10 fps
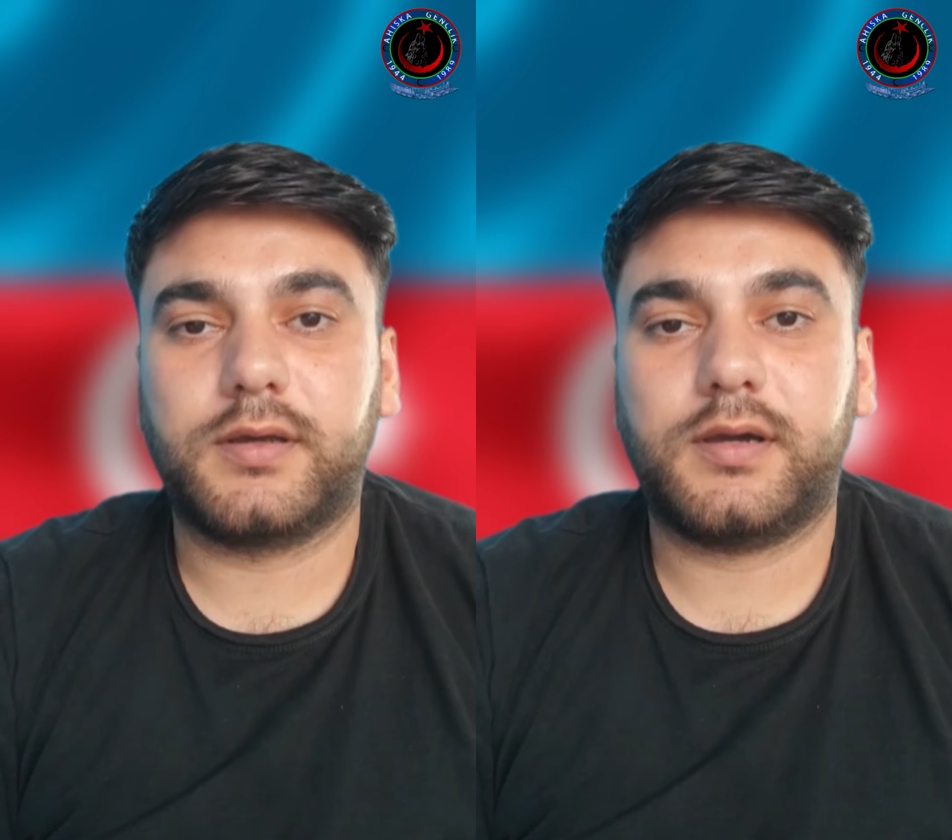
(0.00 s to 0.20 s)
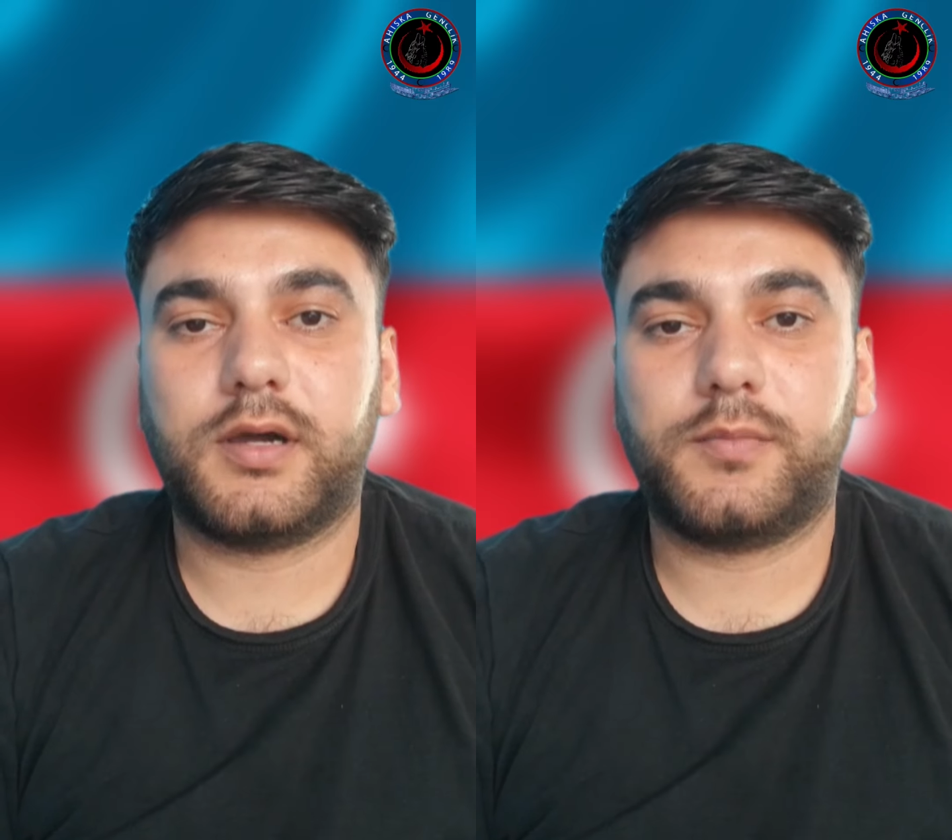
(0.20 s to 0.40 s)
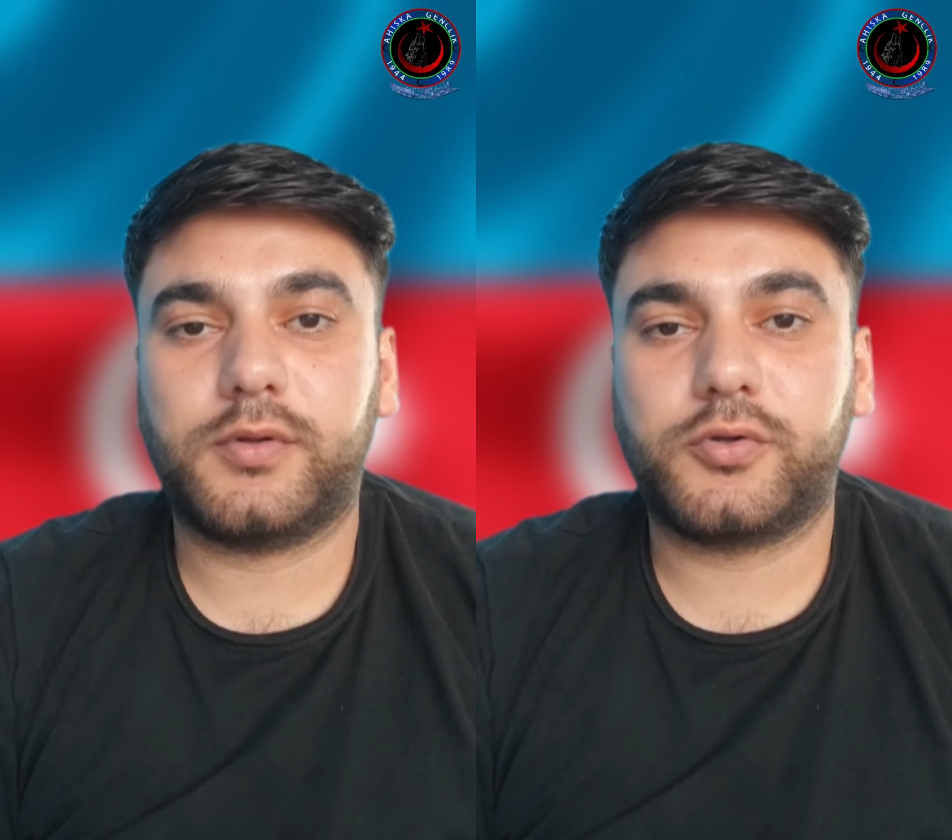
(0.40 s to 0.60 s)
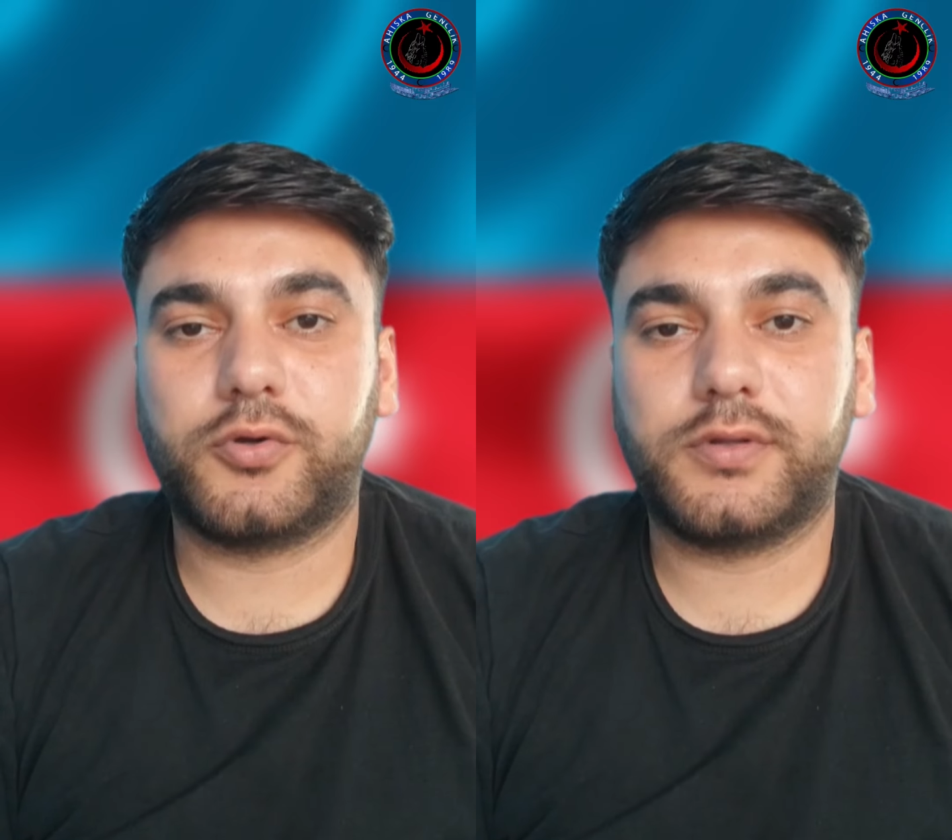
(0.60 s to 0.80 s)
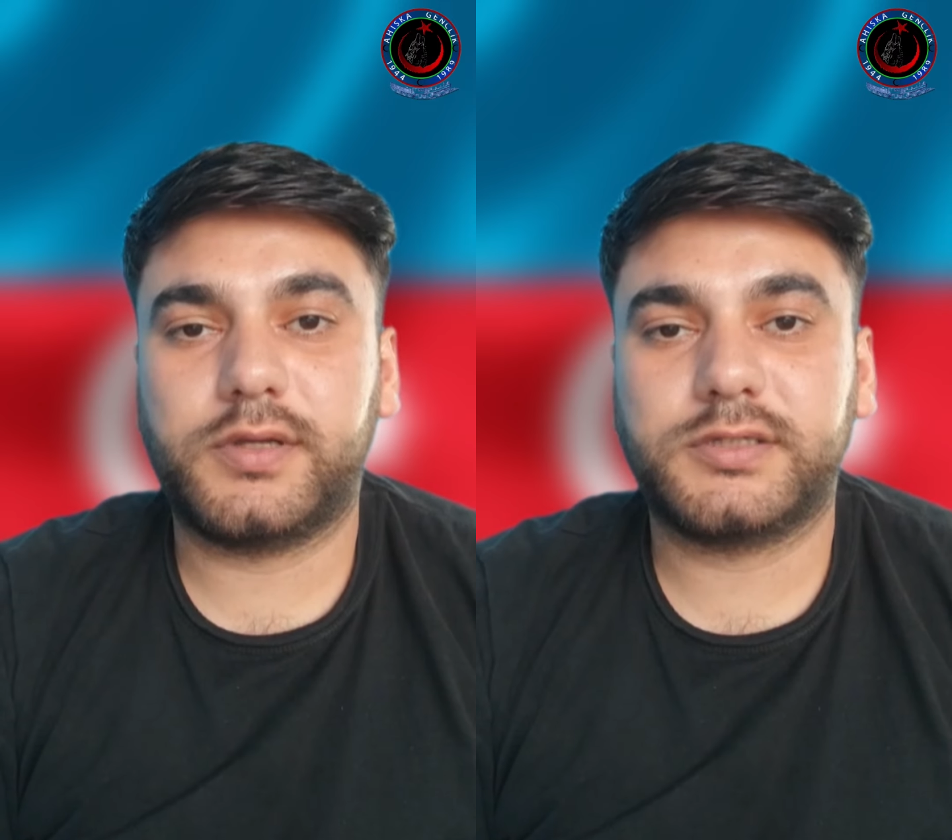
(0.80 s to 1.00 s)
Albil
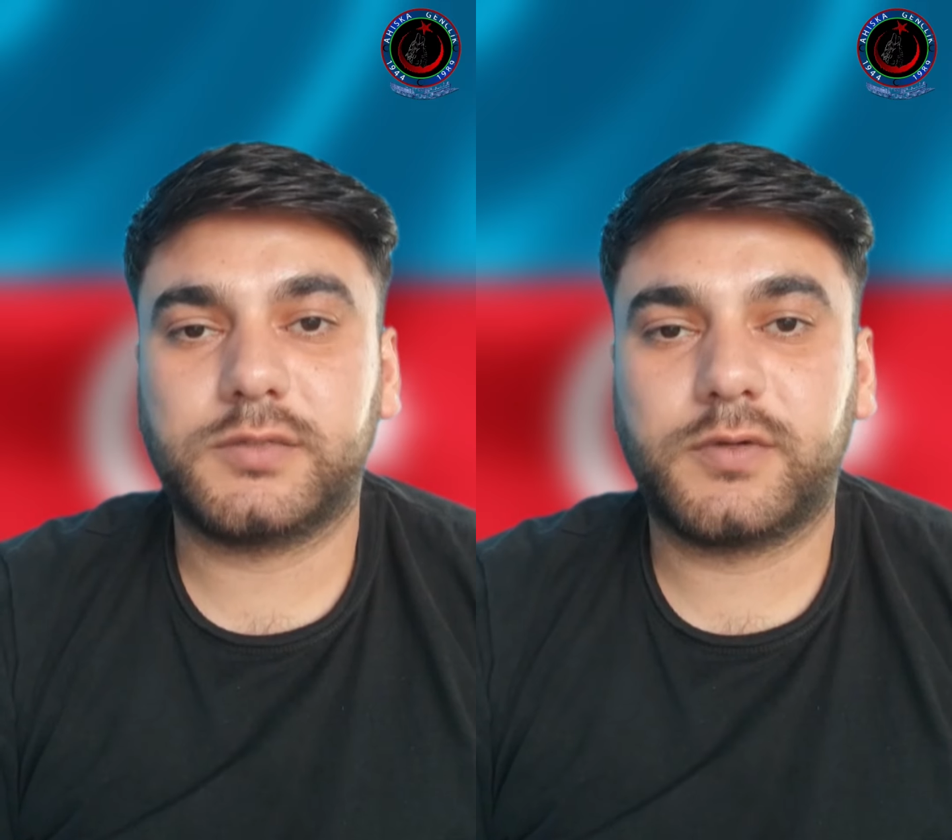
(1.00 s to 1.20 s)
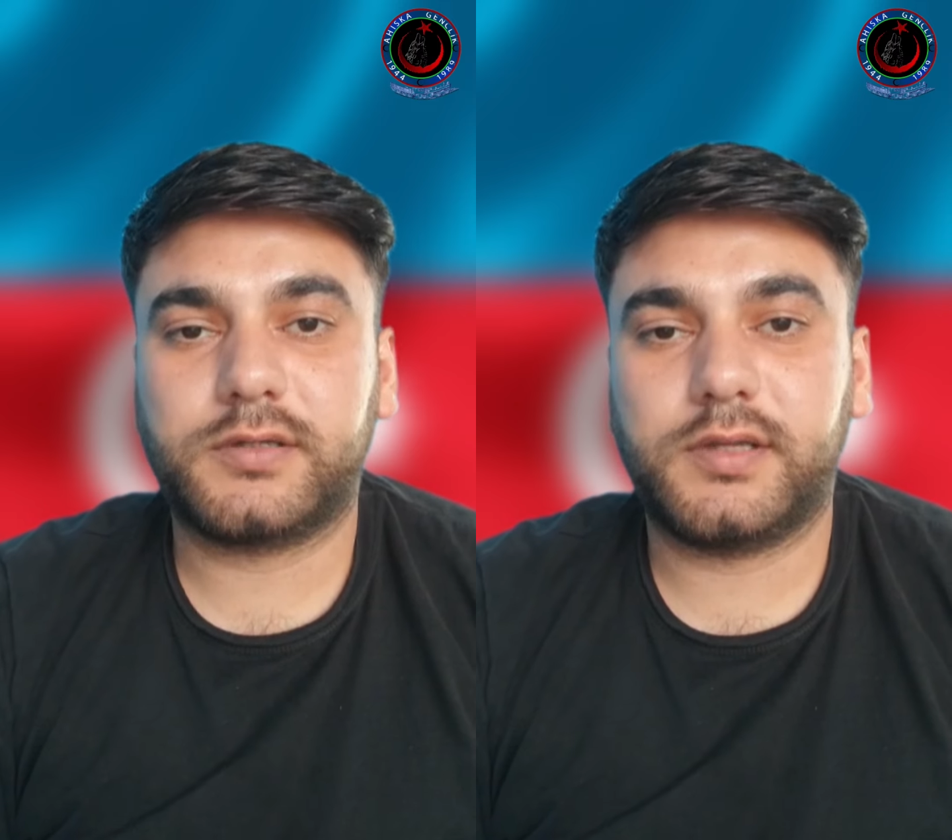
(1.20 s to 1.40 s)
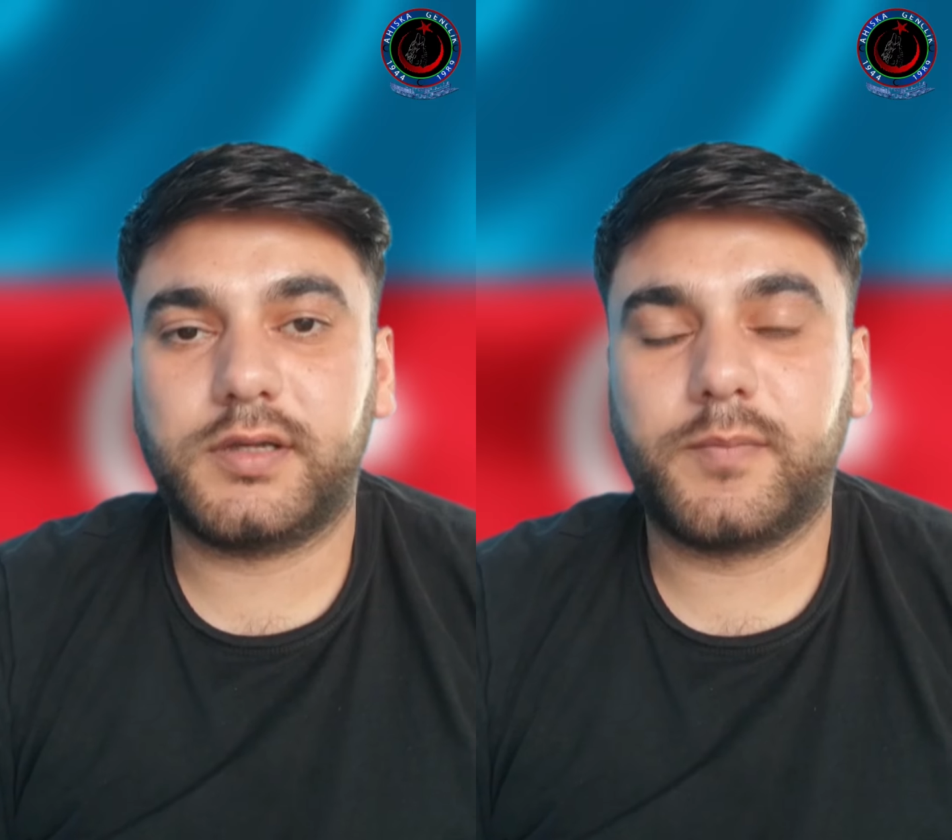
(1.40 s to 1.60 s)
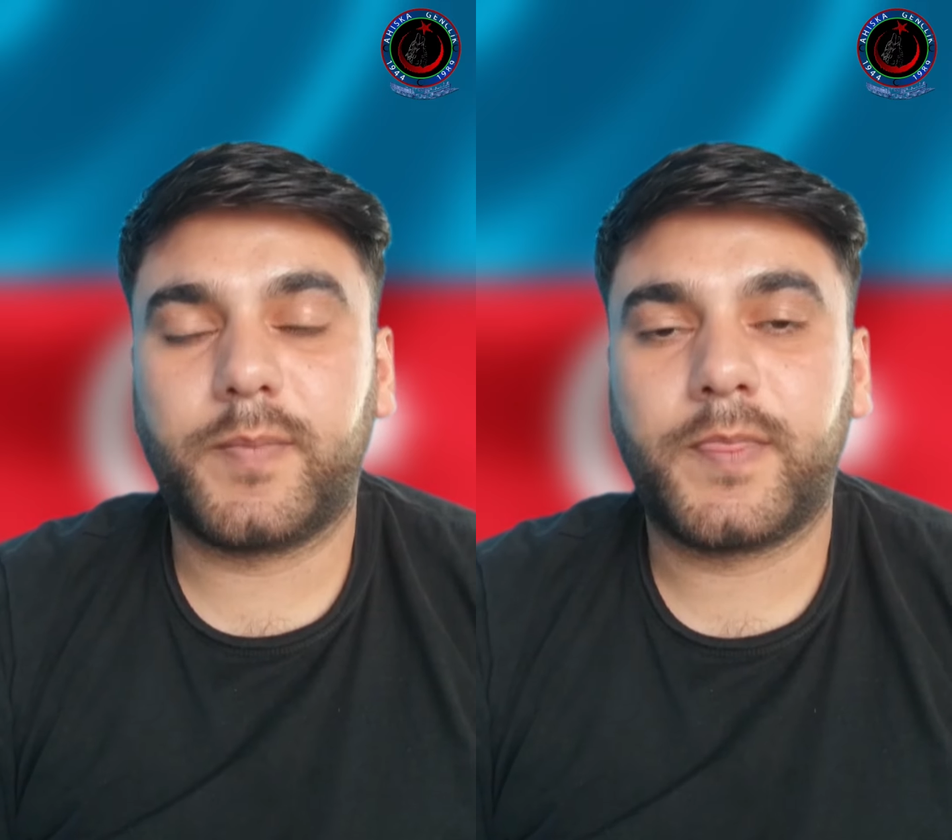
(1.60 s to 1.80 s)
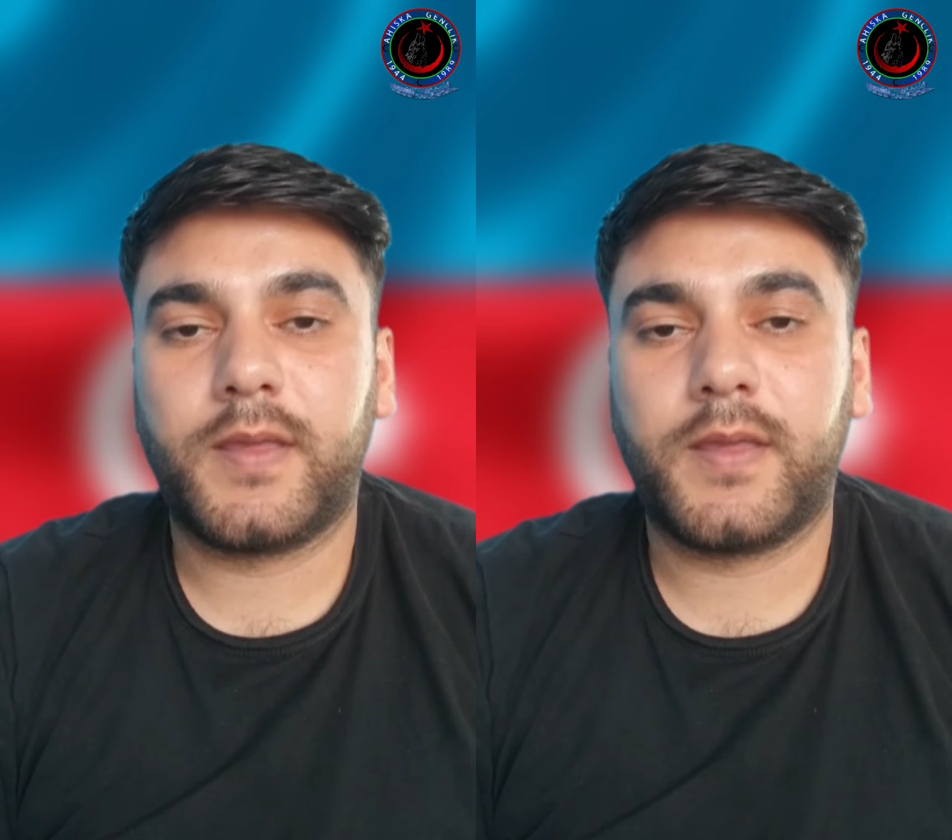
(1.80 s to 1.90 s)
köyündə yaşamaqdayım.